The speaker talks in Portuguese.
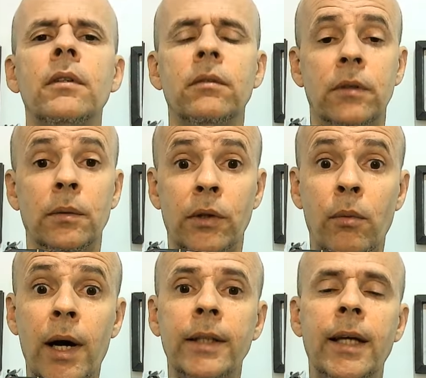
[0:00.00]
Vamos
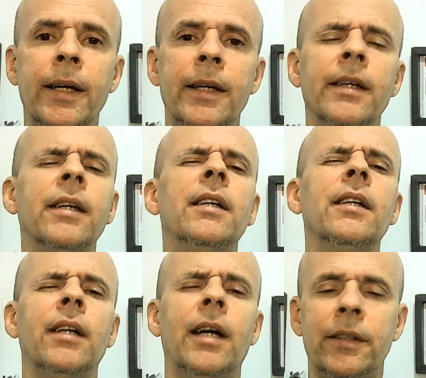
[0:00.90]
aguardar aí
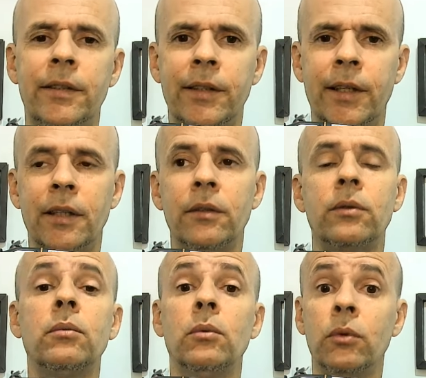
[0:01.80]
as cenas
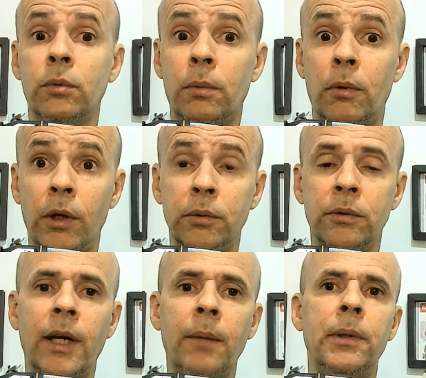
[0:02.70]
dos próximos
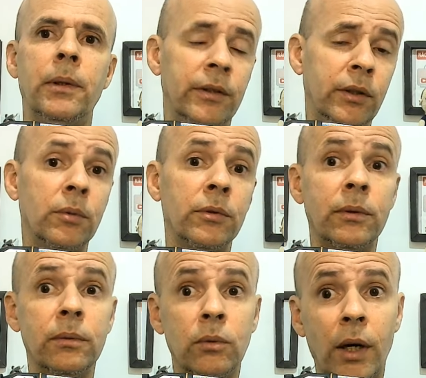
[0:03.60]
capítulos. Assim como
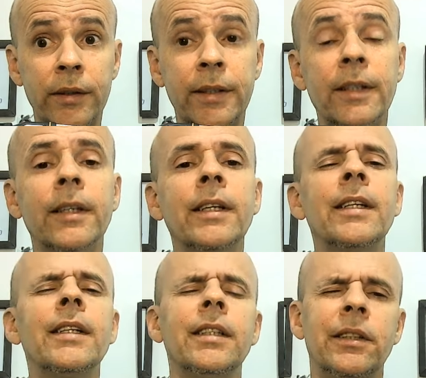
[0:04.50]
nós, né,
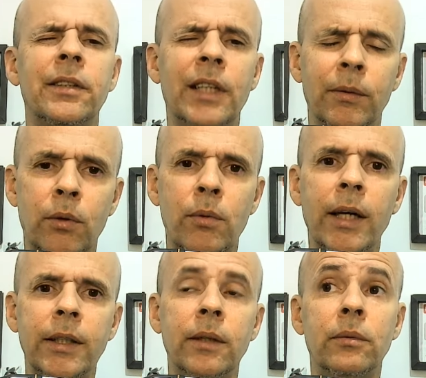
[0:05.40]
estamos
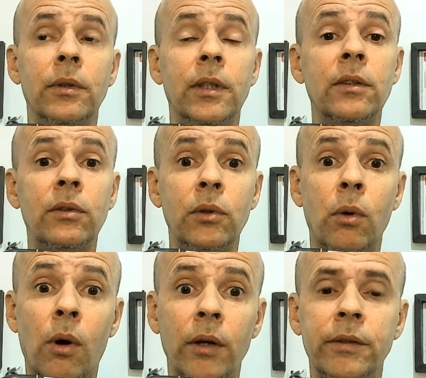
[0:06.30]
aguardando
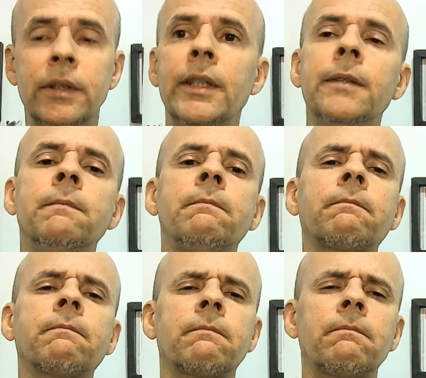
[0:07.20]
ansiosos aí
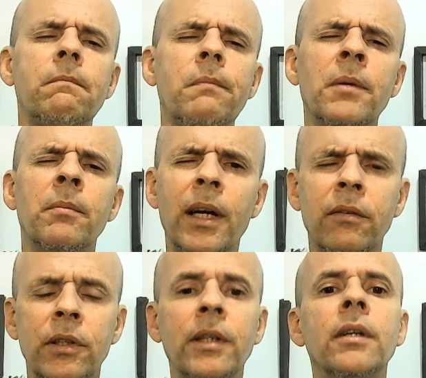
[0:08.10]
para
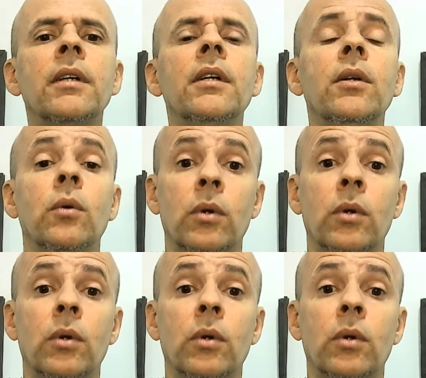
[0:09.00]
ver o